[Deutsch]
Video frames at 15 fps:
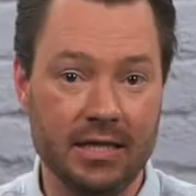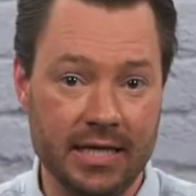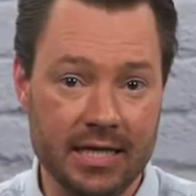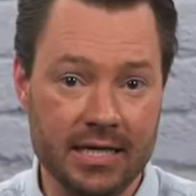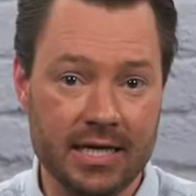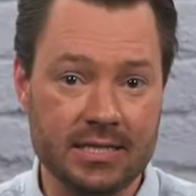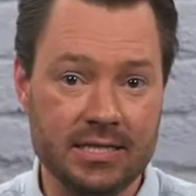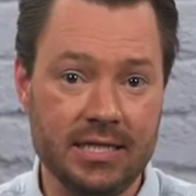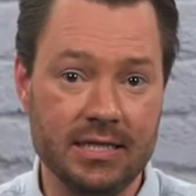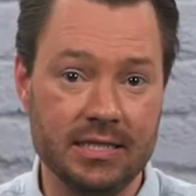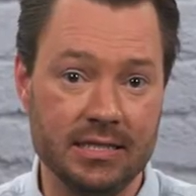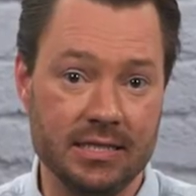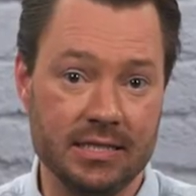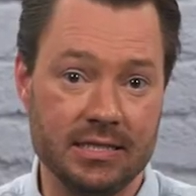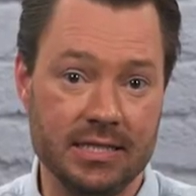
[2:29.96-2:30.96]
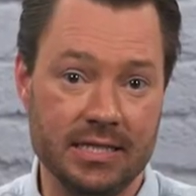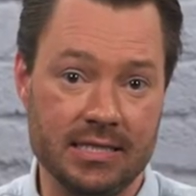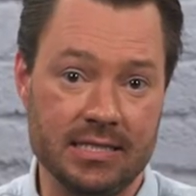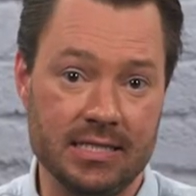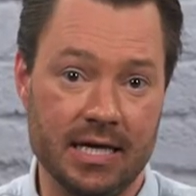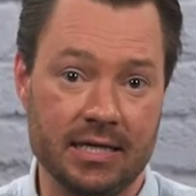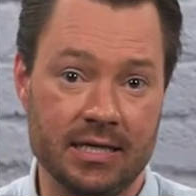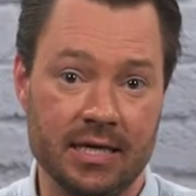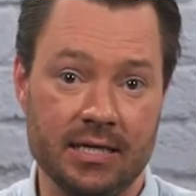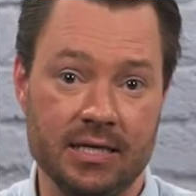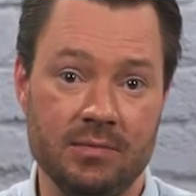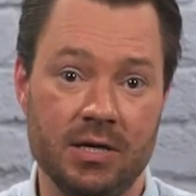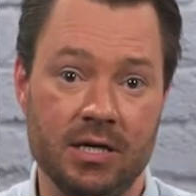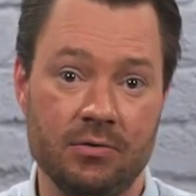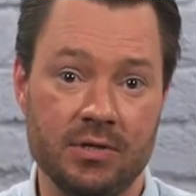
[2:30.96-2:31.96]
Jeder Artikel, den Sie an ein
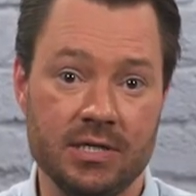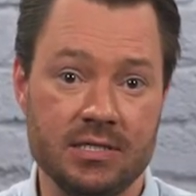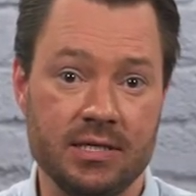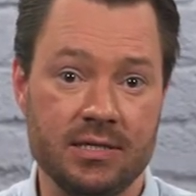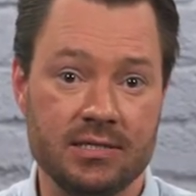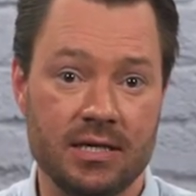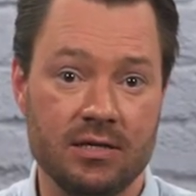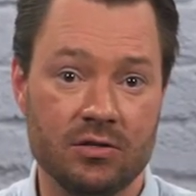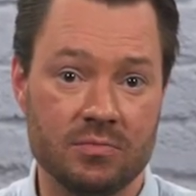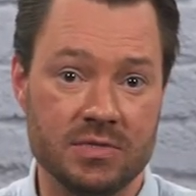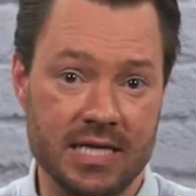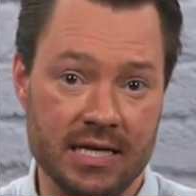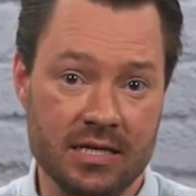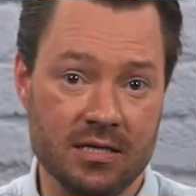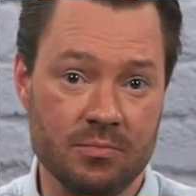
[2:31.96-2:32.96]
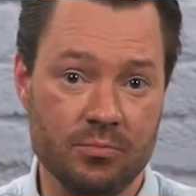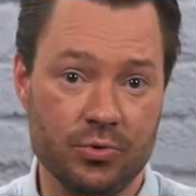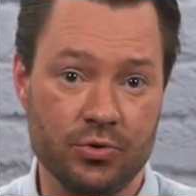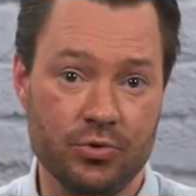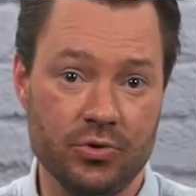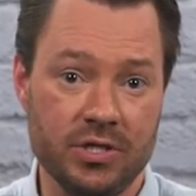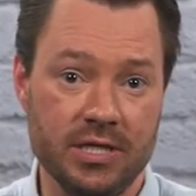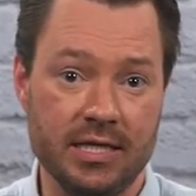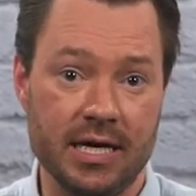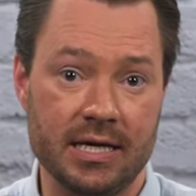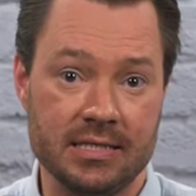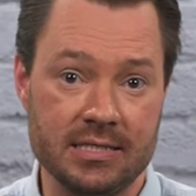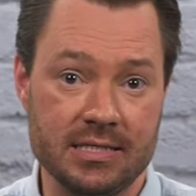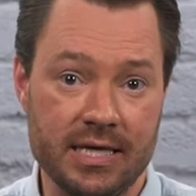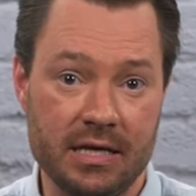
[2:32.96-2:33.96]
eBay-Logistikzentrum senden, benötigt
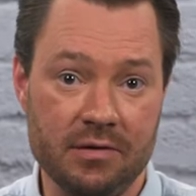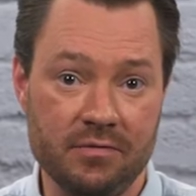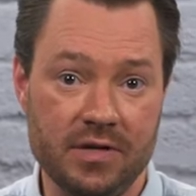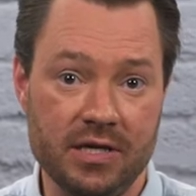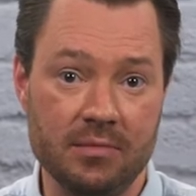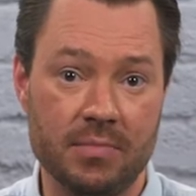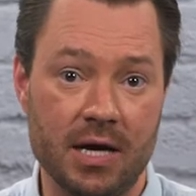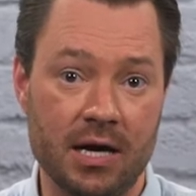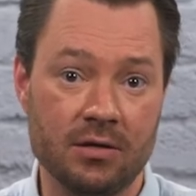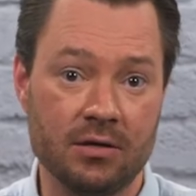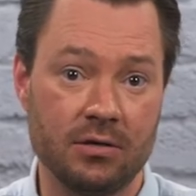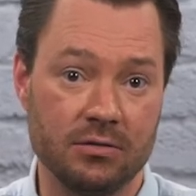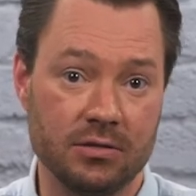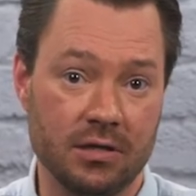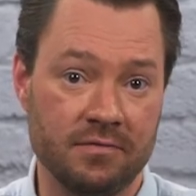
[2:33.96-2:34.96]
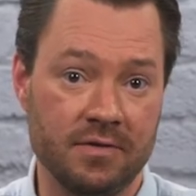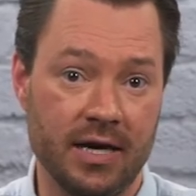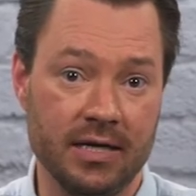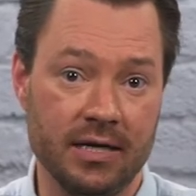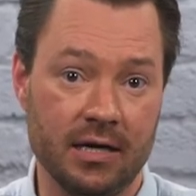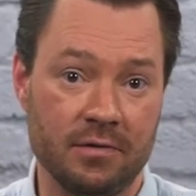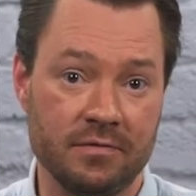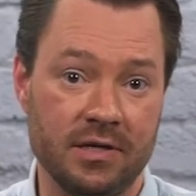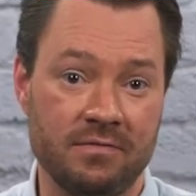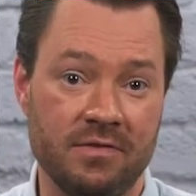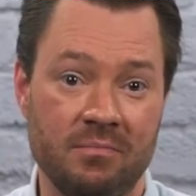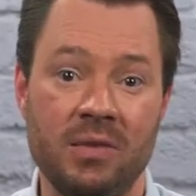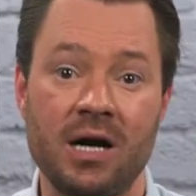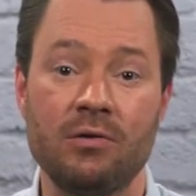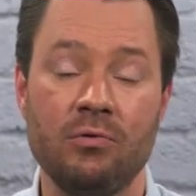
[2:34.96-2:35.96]
einen scanfähigen Barcode auf einer auf der
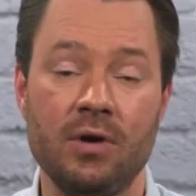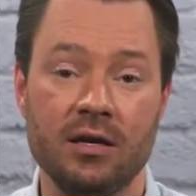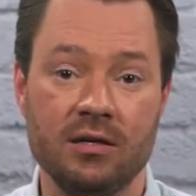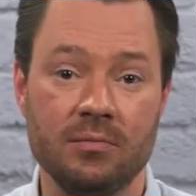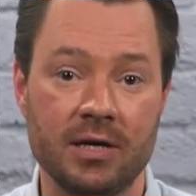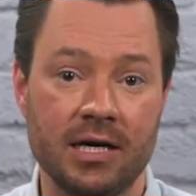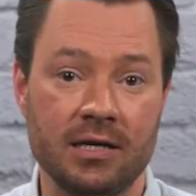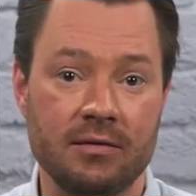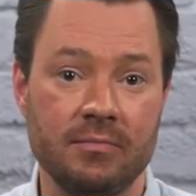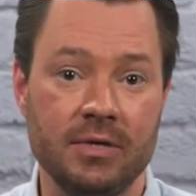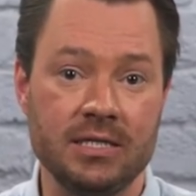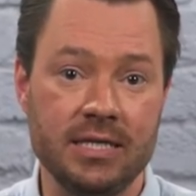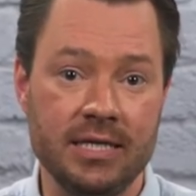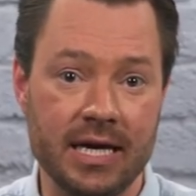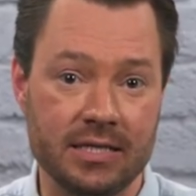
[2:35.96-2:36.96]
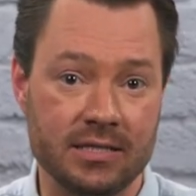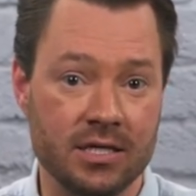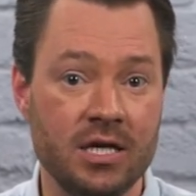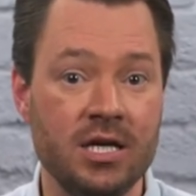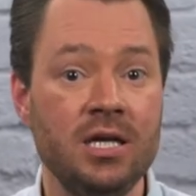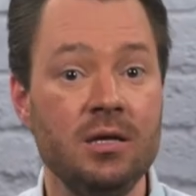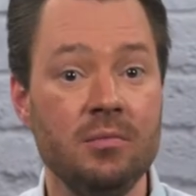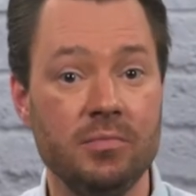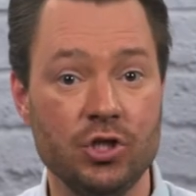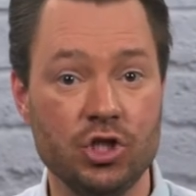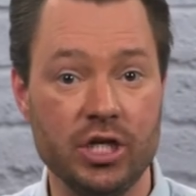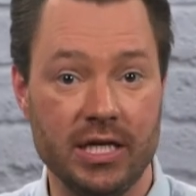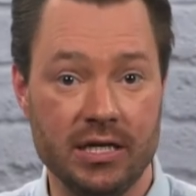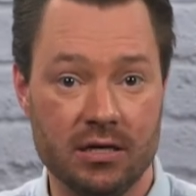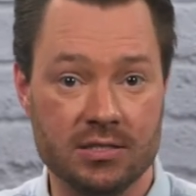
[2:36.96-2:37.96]
Verpackung angebrachten Etikett,
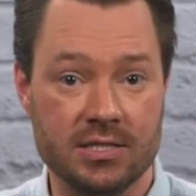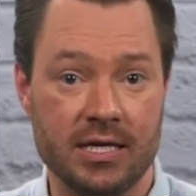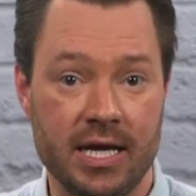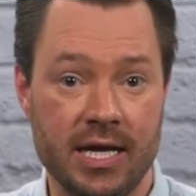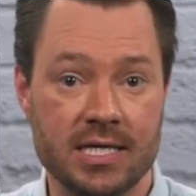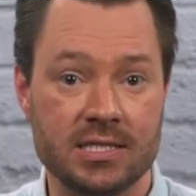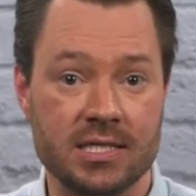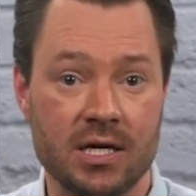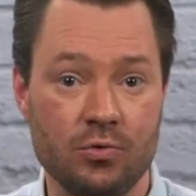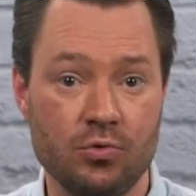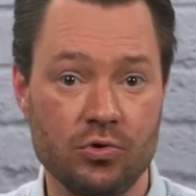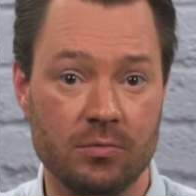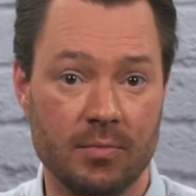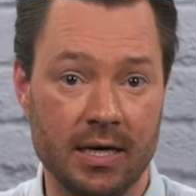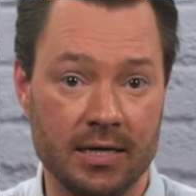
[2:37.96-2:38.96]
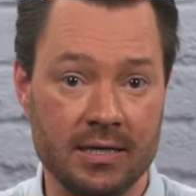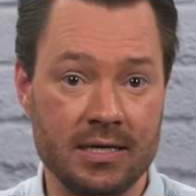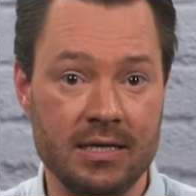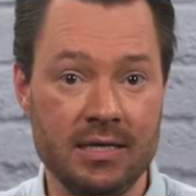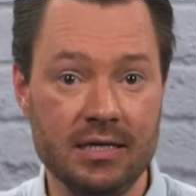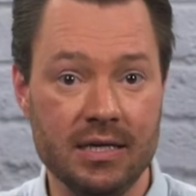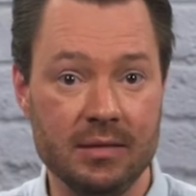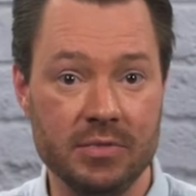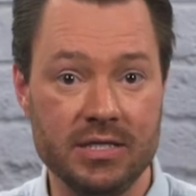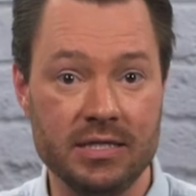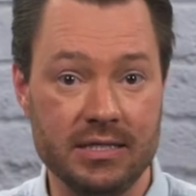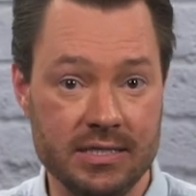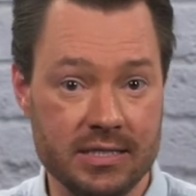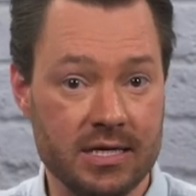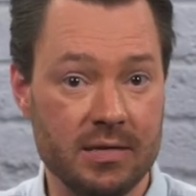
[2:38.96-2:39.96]
bestehend aus einer SKU-Nummer, damit
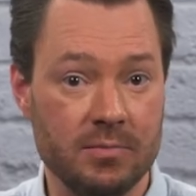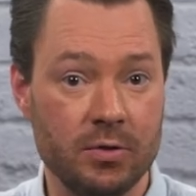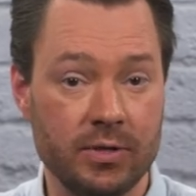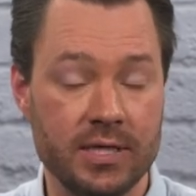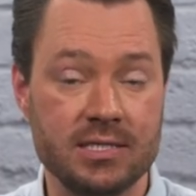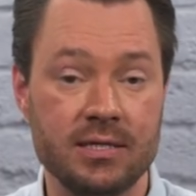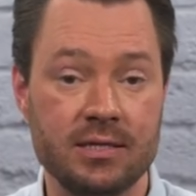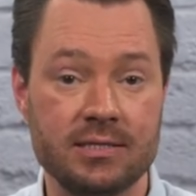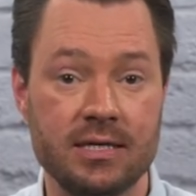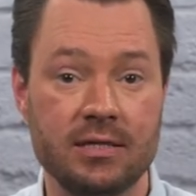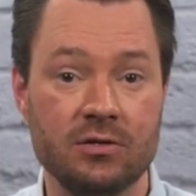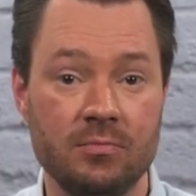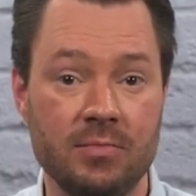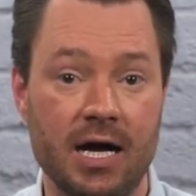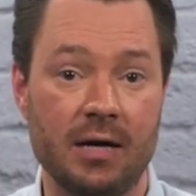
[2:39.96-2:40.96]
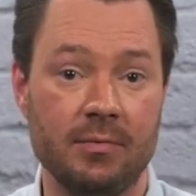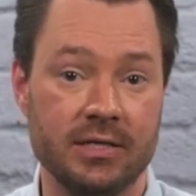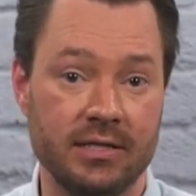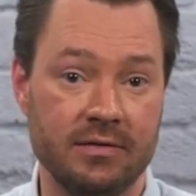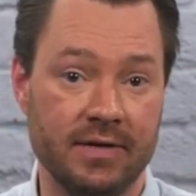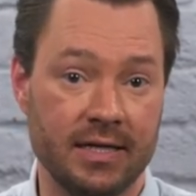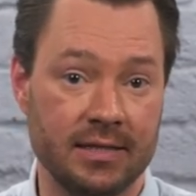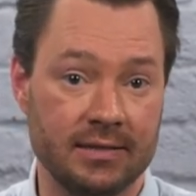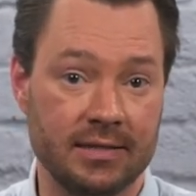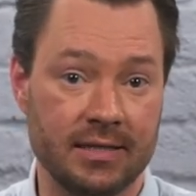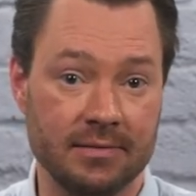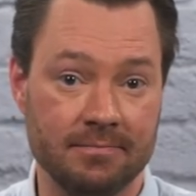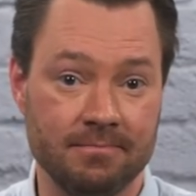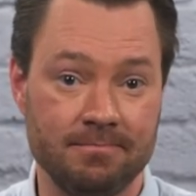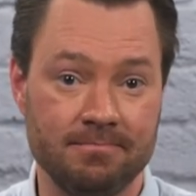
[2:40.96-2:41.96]
dieser im Logistikzentrum bearbeitet werden kann.